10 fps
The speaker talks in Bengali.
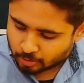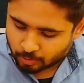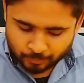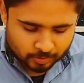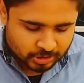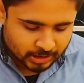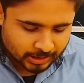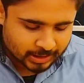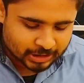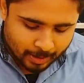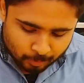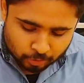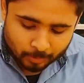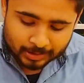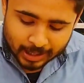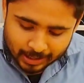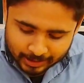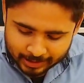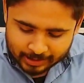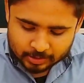চলো খাও চিকেনে যাবো তবে
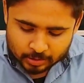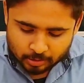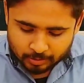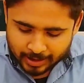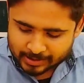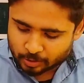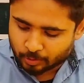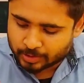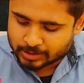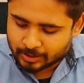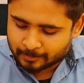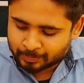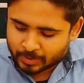তার আগে সেজন রাইসও রয়েছে